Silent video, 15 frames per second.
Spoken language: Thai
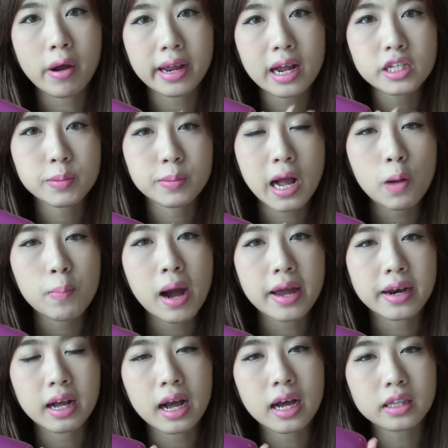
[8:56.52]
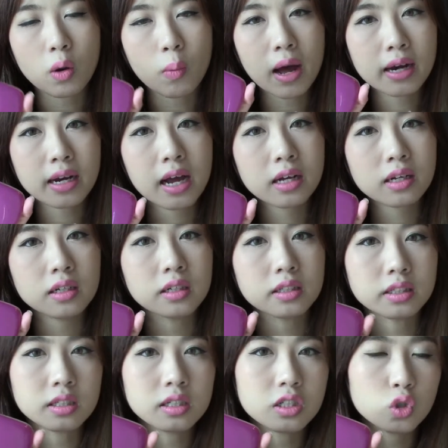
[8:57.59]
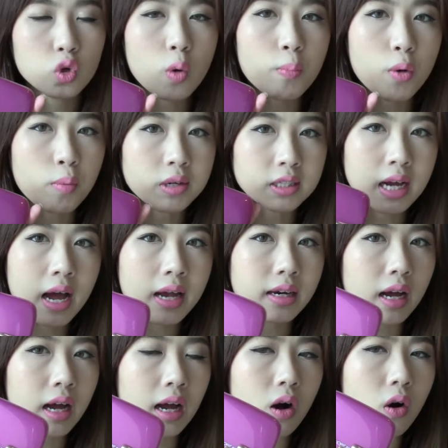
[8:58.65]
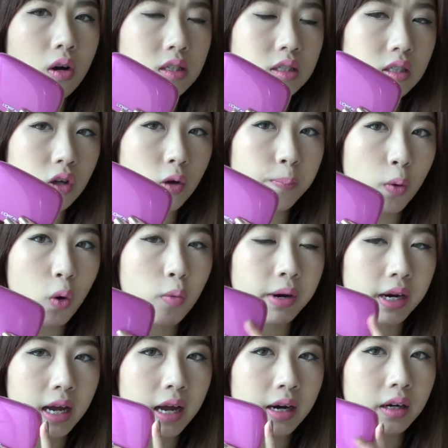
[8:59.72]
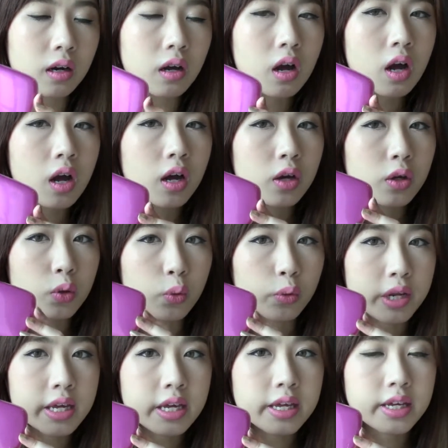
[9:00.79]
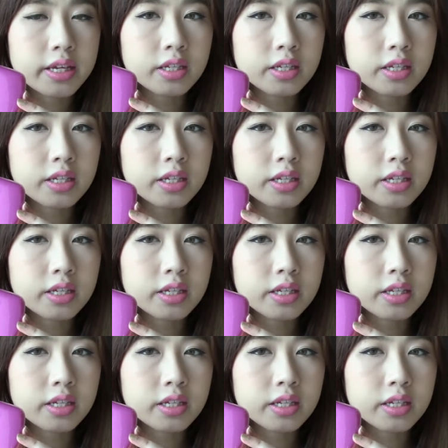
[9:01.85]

299 บาทนะคะ แต่ว่าถ้าเกิดซื้อช่วงโปรโมชั่นนะคะ ออยซื้อตอนโปรเหมือนกัน อยู่ที่